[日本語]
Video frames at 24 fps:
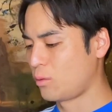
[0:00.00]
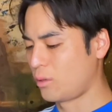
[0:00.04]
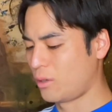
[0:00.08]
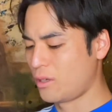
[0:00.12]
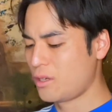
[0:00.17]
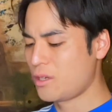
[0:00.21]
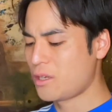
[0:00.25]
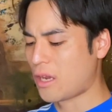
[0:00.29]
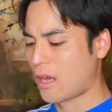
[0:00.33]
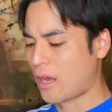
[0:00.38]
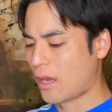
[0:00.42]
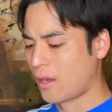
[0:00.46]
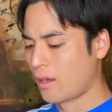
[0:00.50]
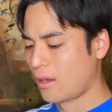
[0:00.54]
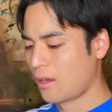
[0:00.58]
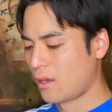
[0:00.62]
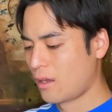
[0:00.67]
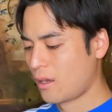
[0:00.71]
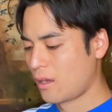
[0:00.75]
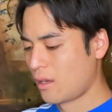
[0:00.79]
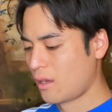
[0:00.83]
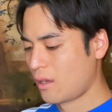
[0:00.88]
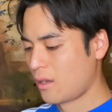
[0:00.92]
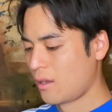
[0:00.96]
いいね。
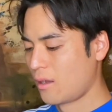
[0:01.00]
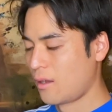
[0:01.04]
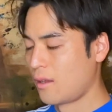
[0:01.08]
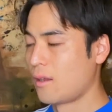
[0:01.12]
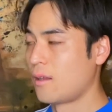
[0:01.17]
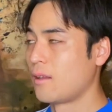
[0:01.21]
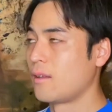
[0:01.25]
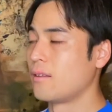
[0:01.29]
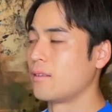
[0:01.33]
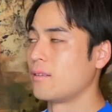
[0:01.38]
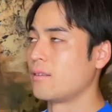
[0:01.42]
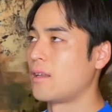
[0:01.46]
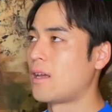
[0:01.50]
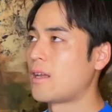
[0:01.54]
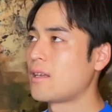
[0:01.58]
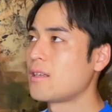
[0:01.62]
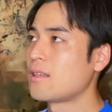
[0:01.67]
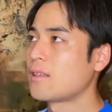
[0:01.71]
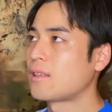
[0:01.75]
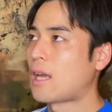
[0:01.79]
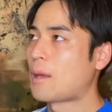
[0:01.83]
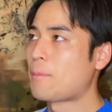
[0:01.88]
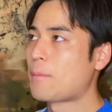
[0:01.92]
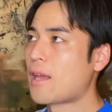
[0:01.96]

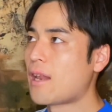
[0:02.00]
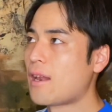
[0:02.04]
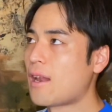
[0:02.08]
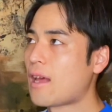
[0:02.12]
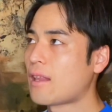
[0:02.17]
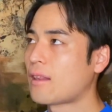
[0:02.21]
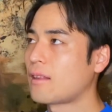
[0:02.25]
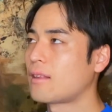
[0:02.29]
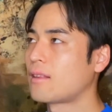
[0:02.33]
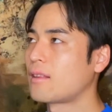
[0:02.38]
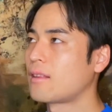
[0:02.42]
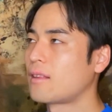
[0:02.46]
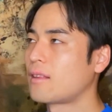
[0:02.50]
何ためらっ